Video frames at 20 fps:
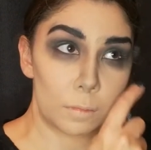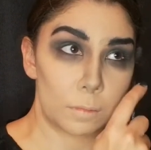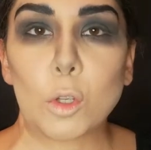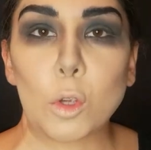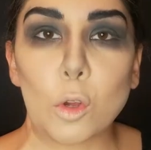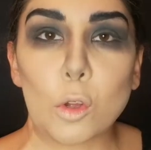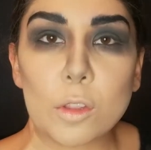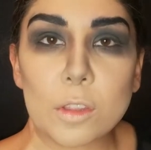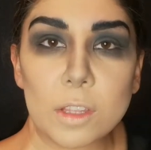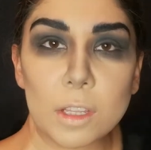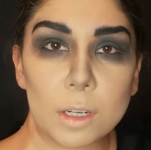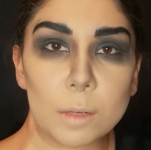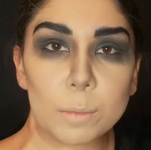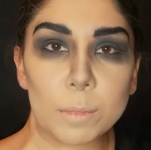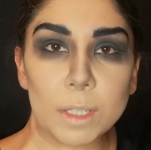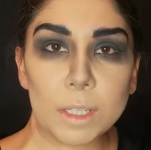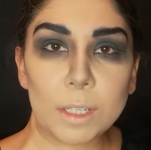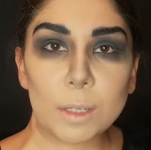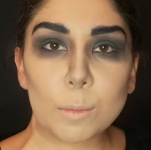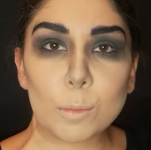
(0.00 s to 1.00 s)

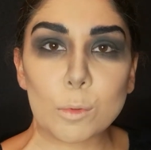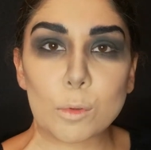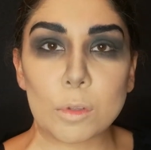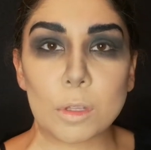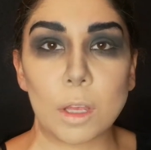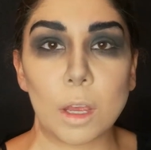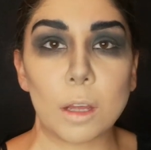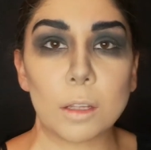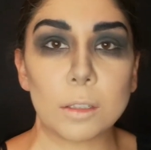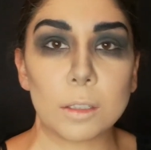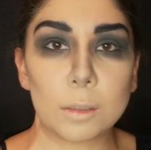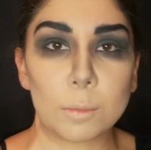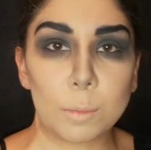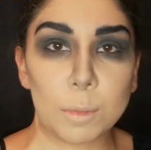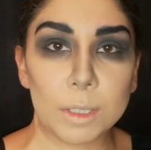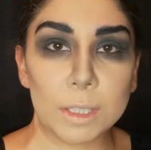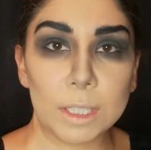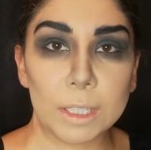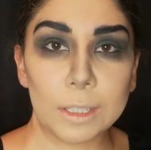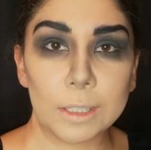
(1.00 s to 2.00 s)
Gözlerimdeki bu siyahlık
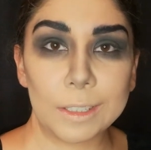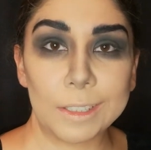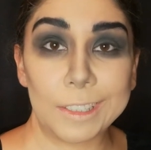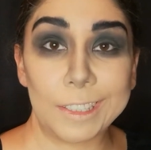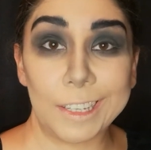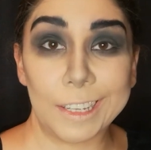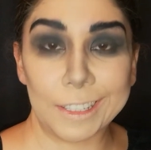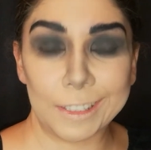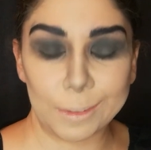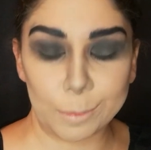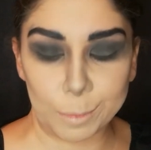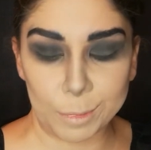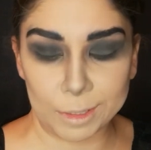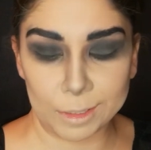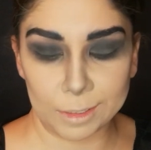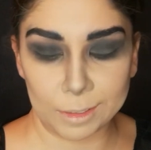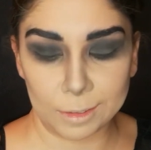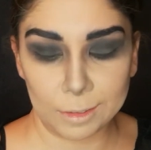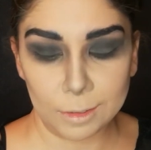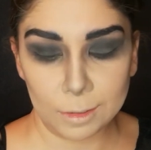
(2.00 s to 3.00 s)
bana
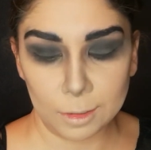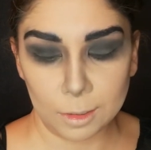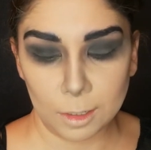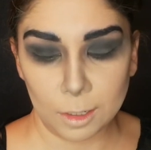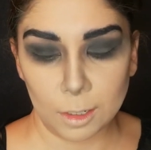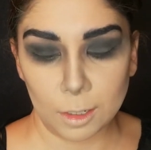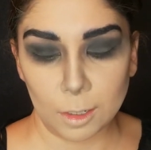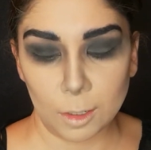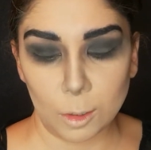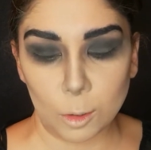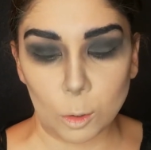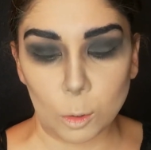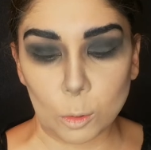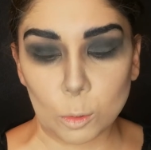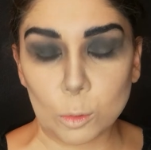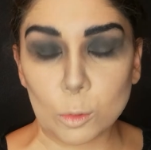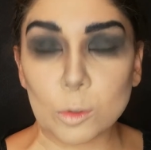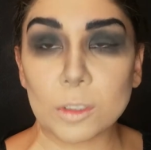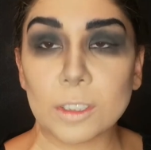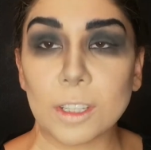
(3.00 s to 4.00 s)
yetmedi. O
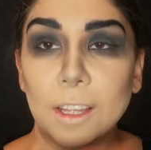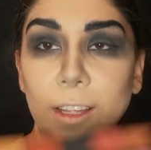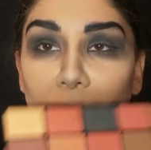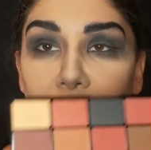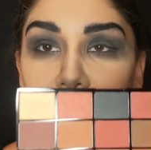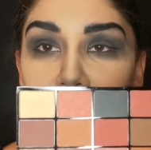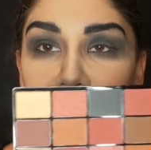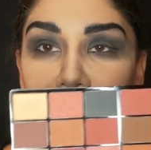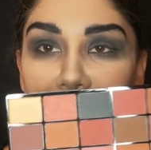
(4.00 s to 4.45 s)
yüzden